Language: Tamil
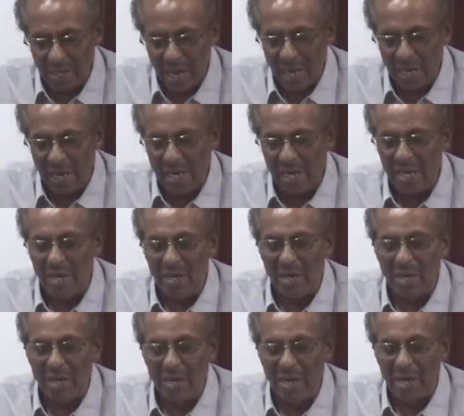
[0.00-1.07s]
நாங்கள்
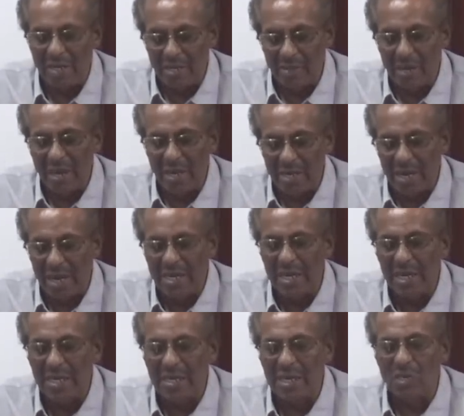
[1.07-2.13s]
எதிர்
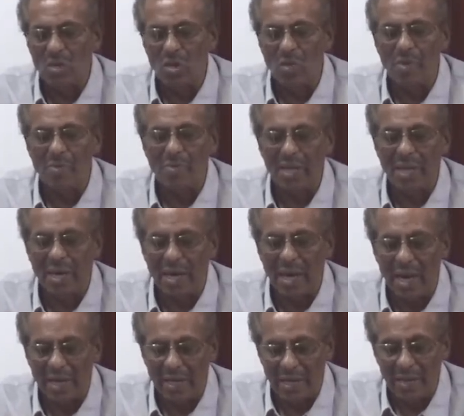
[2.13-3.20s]
எதிரணியில் இருக்கிறோம்
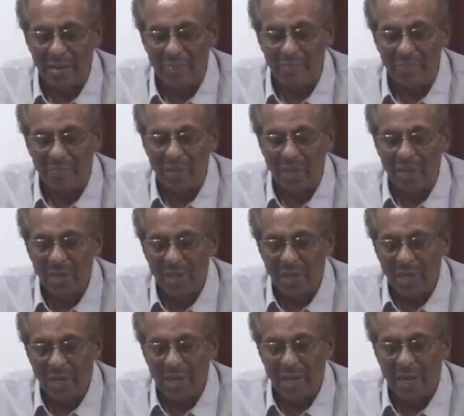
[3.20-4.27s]
என்பதற்காக
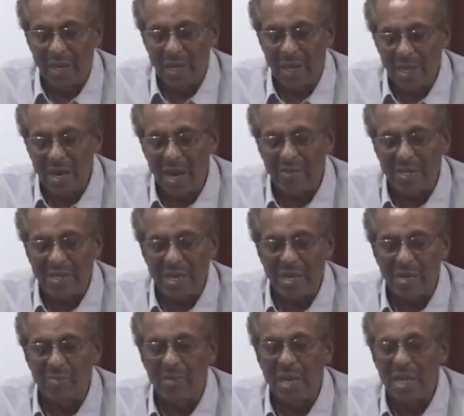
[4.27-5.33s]

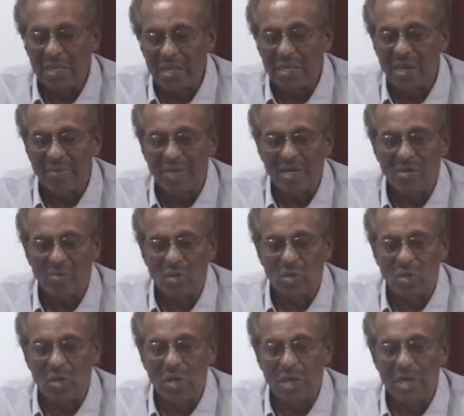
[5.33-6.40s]
எல்லாவற்றையும் எதிர்க்க
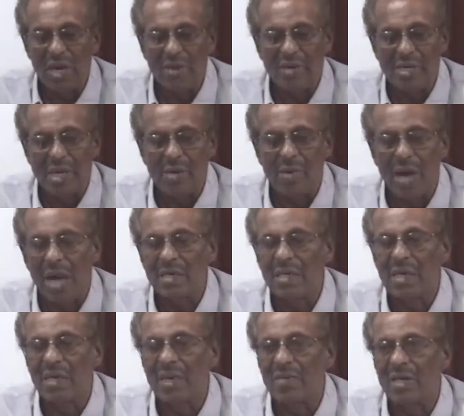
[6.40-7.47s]
வேண்டுமென்றோ எல்லாவற்றையும்
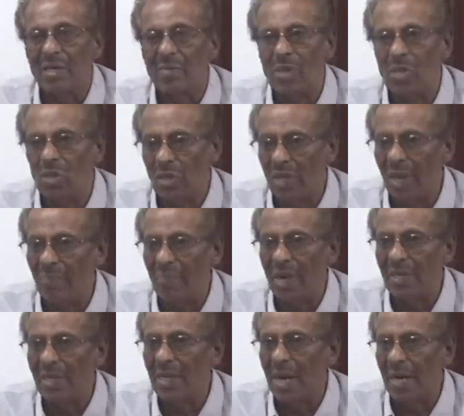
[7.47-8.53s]
ஆதரிக்க வேண்டுமென்றோ
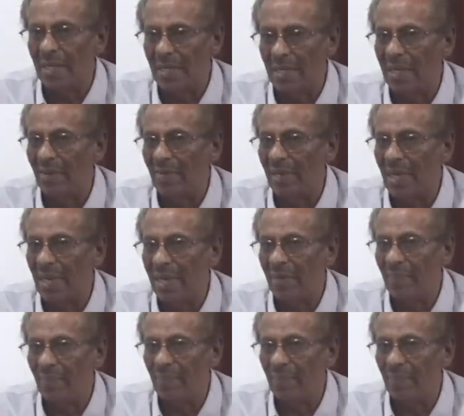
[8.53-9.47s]
நிலைப்பாட்டை நாங்கள் எடுக்கவில்லை